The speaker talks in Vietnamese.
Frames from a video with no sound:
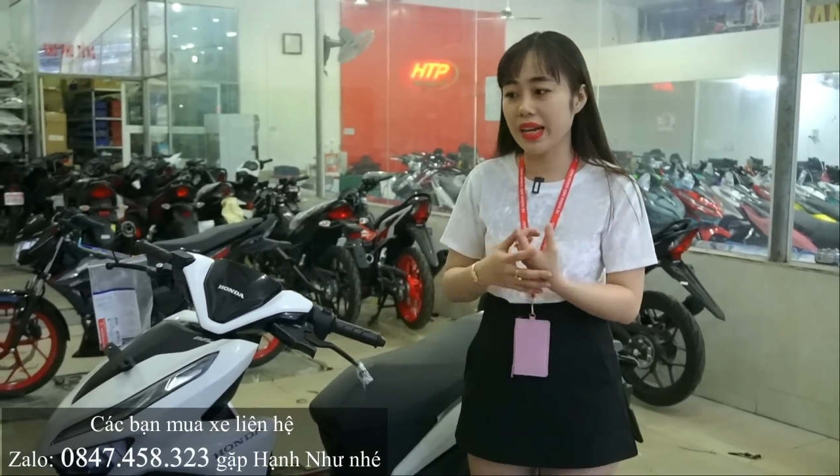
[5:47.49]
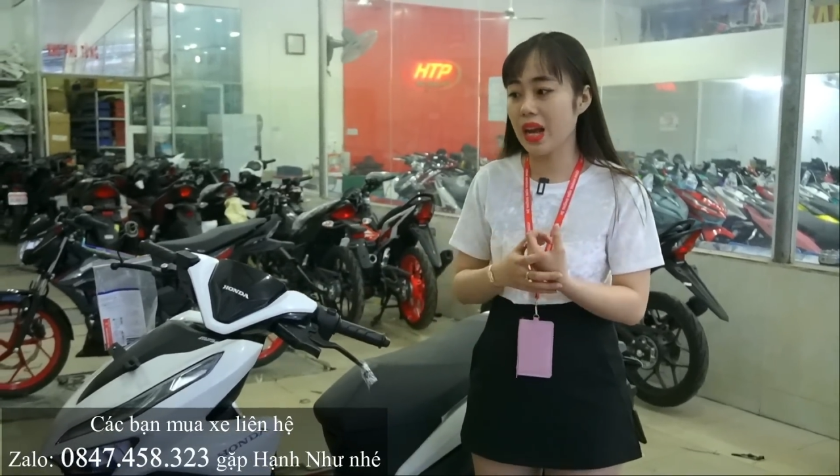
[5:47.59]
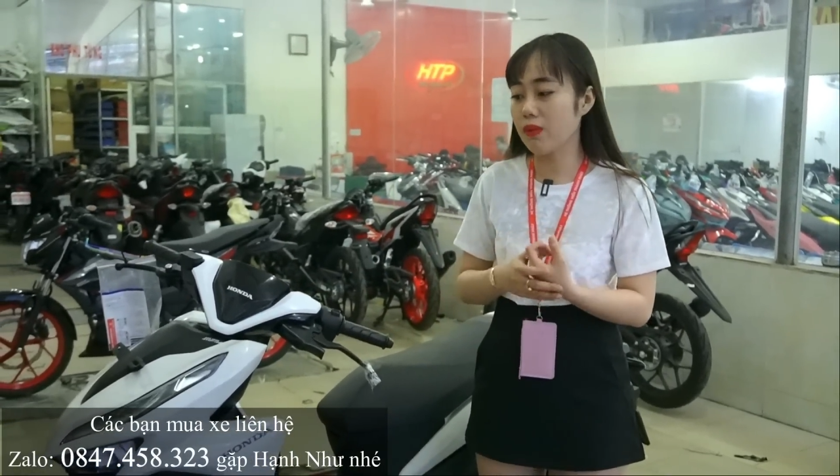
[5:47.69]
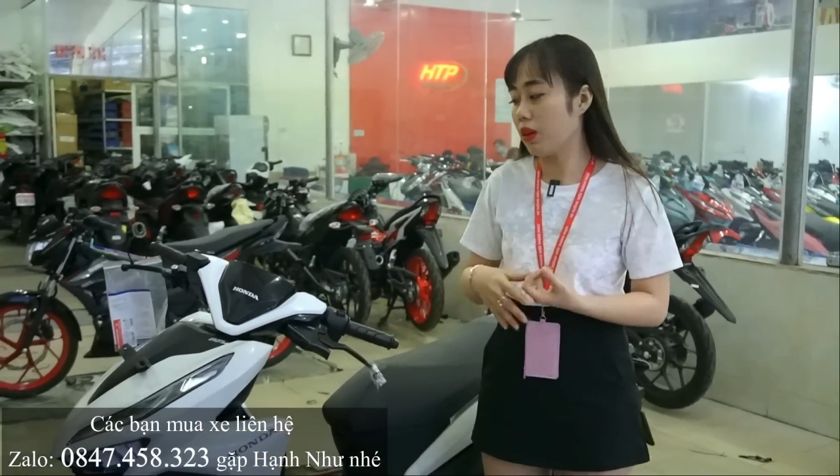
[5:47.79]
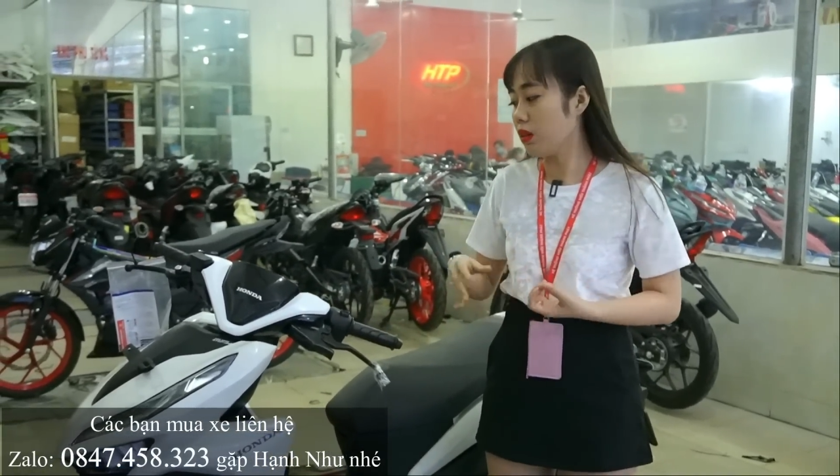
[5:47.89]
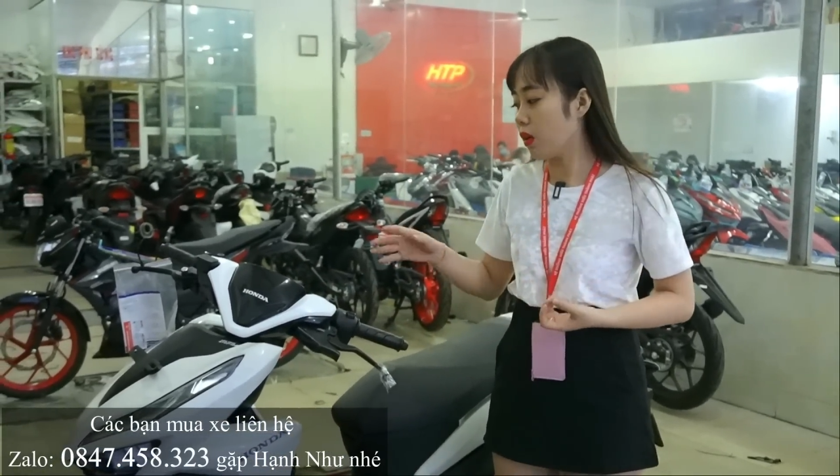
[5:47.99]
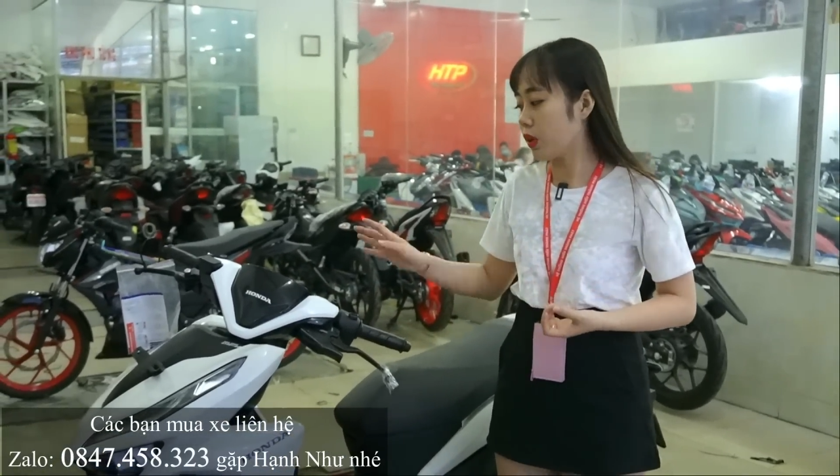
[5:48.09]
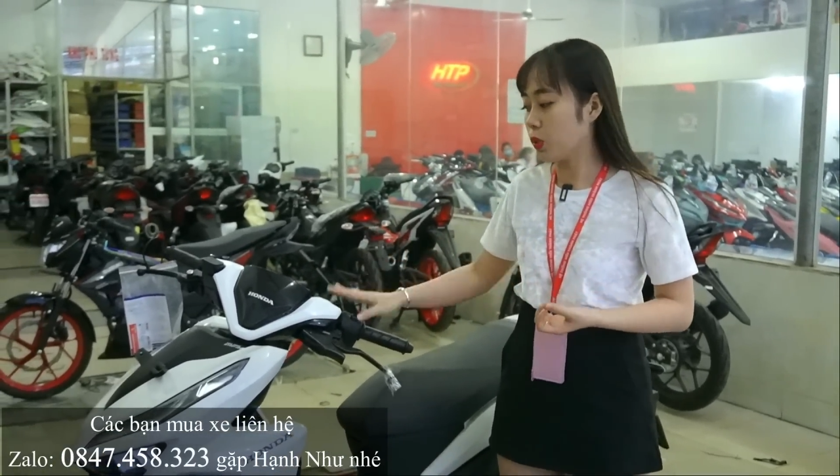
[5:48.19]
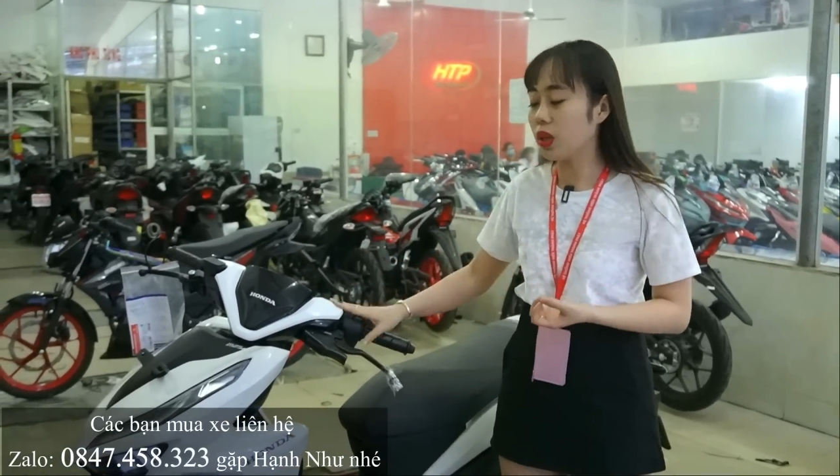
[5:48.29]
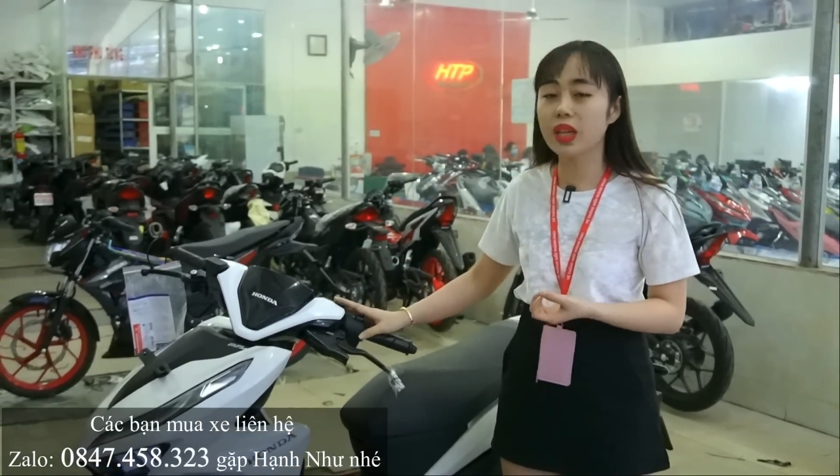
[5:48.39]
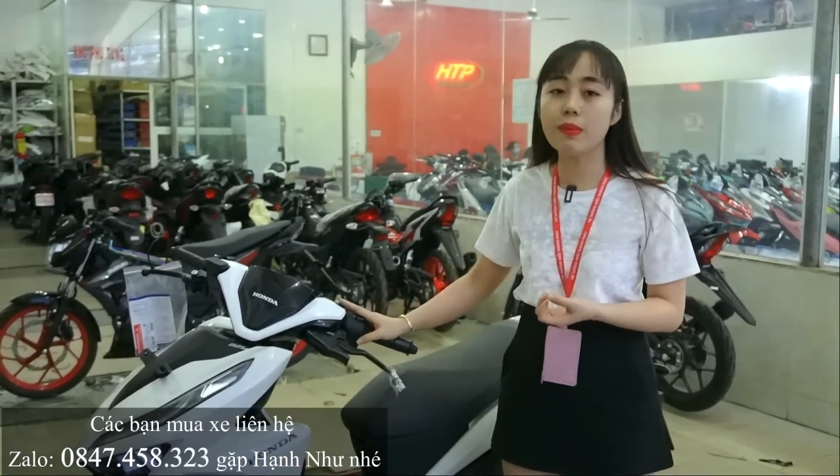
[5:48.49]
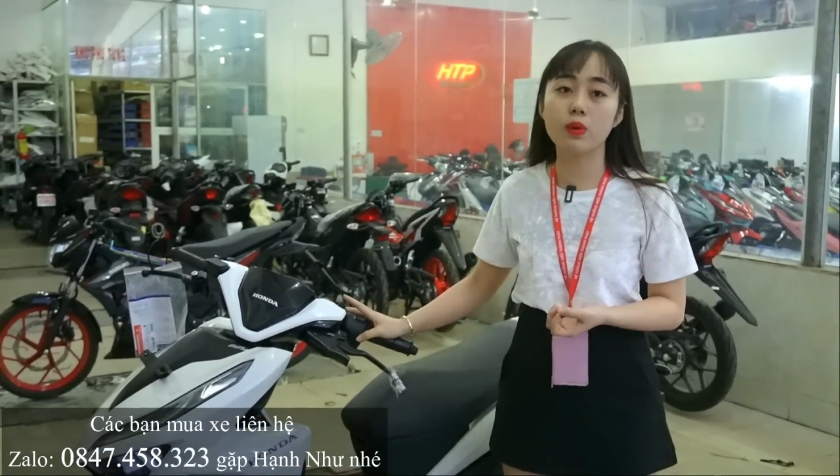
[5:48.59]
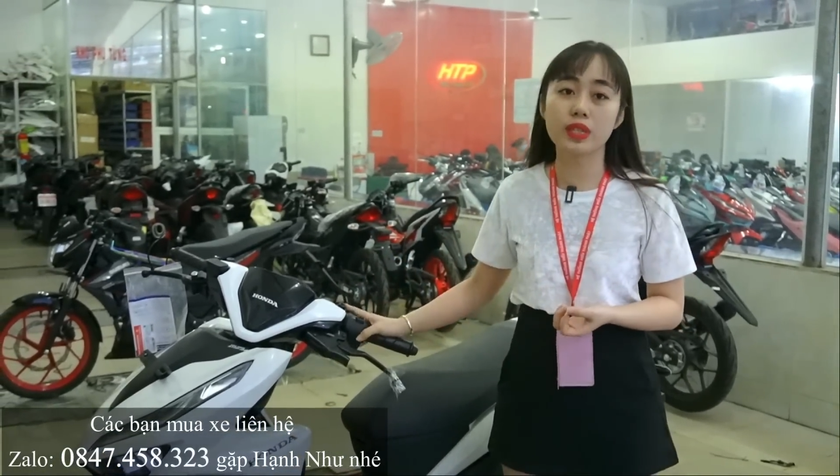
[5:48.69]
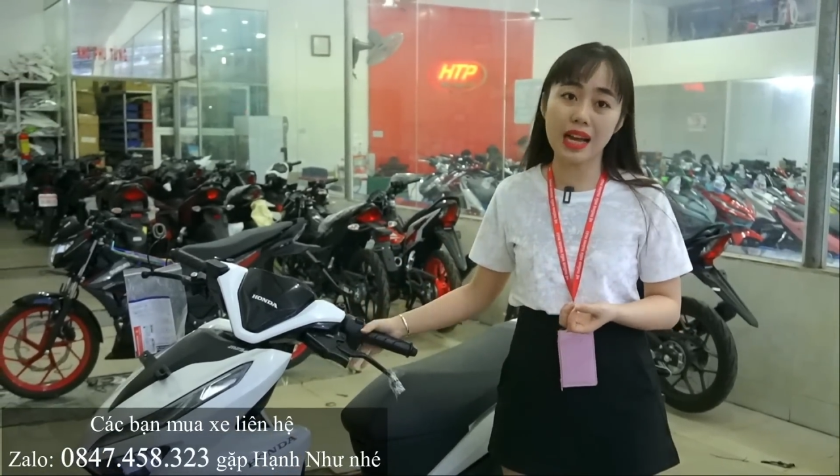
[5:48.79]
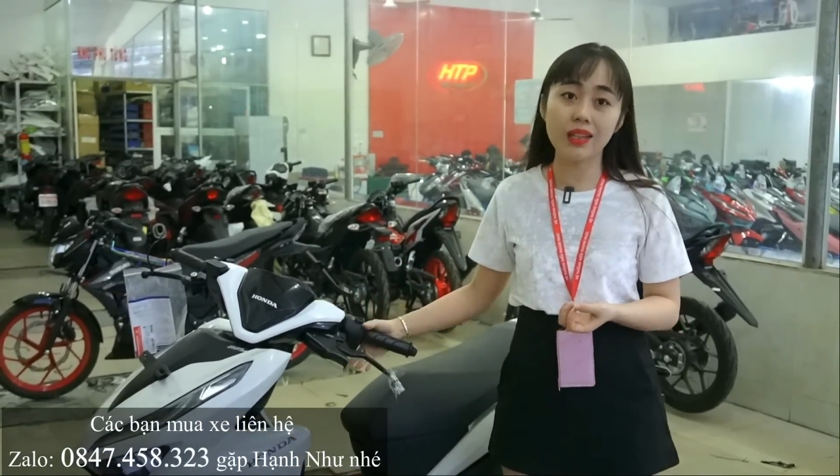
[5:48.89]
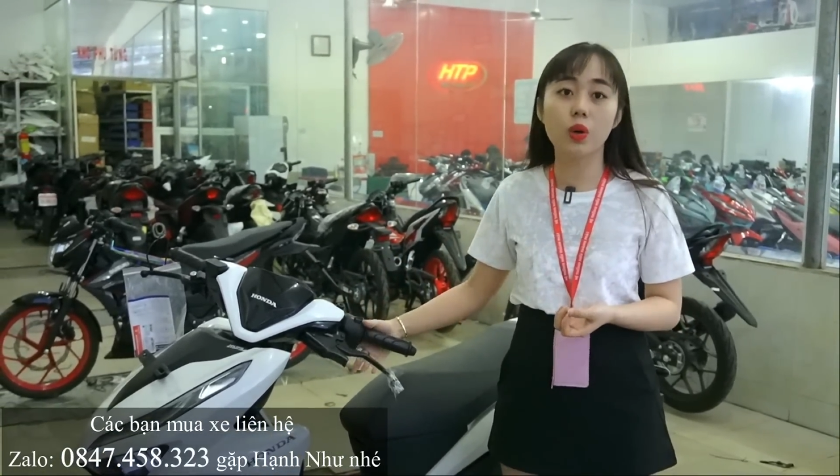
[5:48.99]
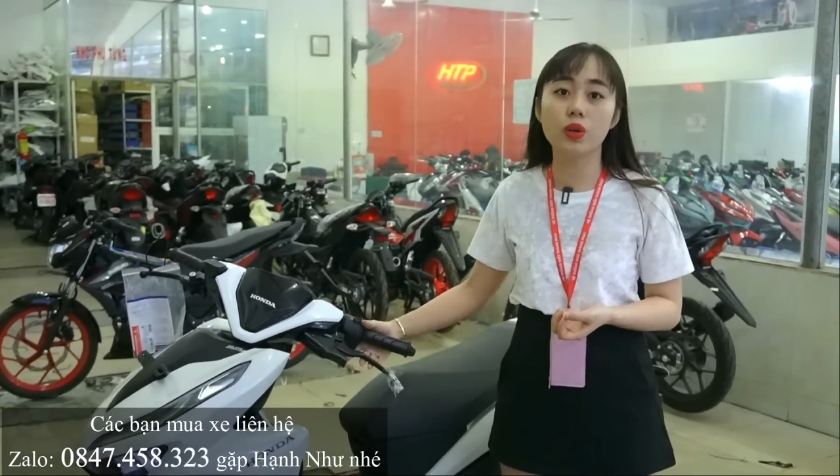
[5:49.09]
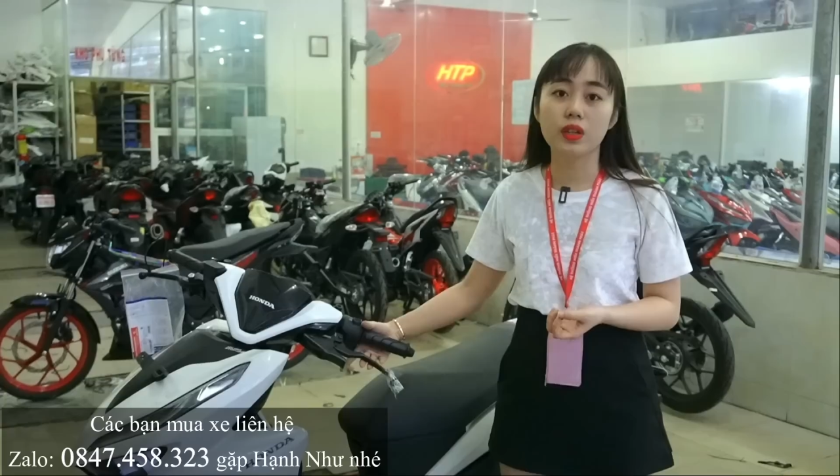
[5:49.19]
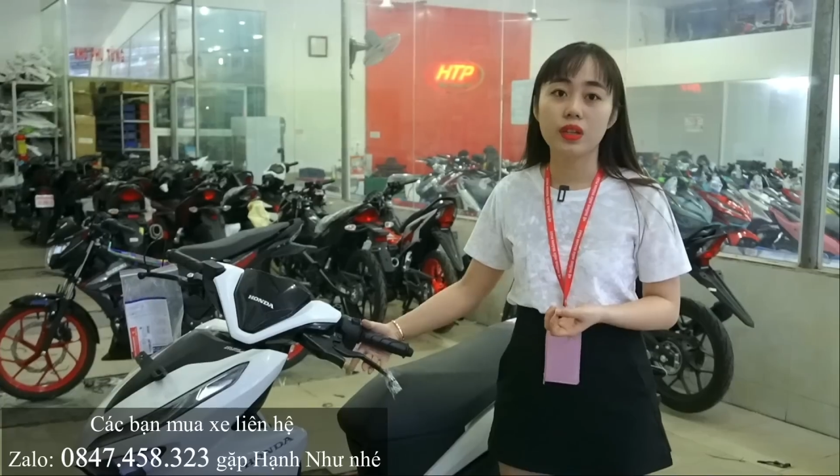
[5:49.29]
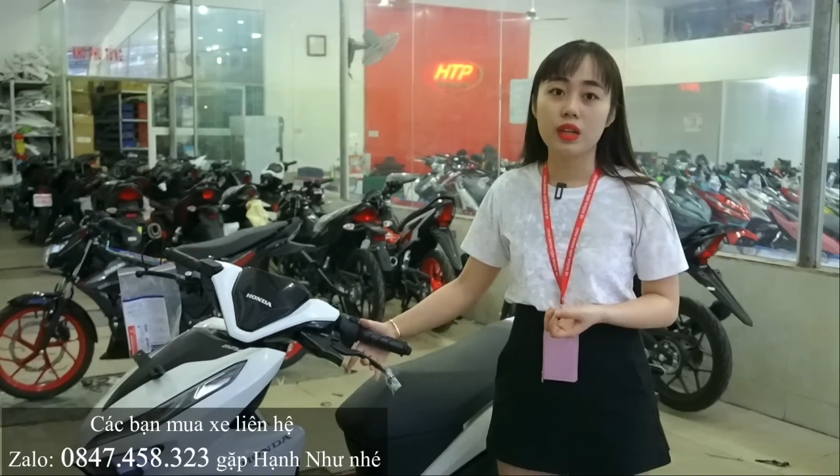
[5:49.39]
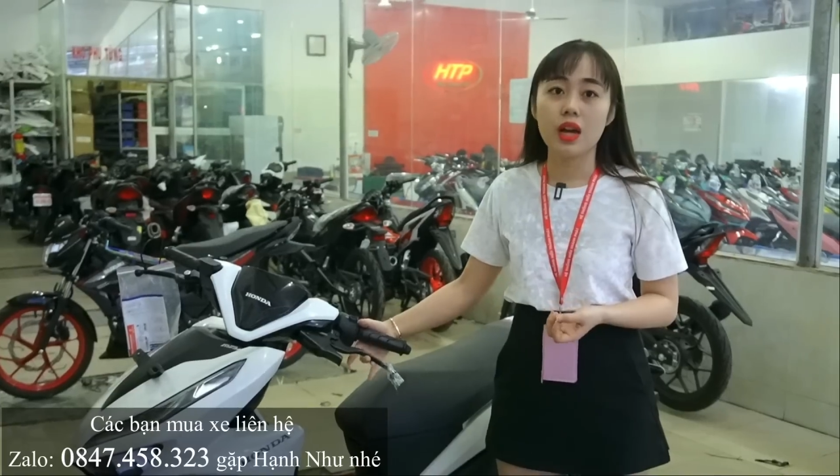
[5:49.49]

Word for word: bạn nào vẫn còn yêu thích cái màu trắng thôi